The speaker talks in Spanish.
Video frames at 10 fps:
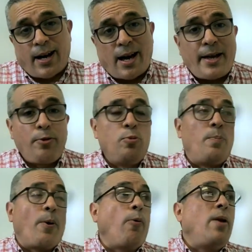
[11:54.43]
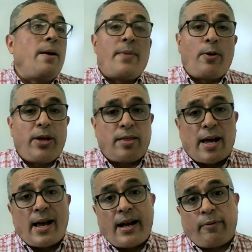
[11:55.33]
hay un problema
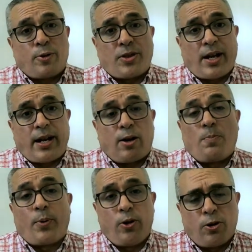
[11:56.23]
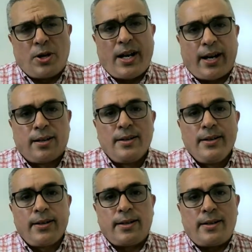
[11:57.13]
ahorita en la frontera con Polonia.
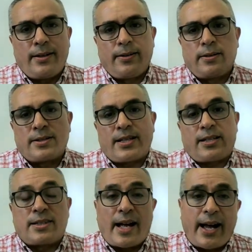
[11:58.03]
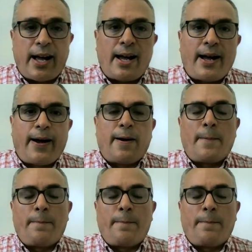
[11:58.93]
Eh, se está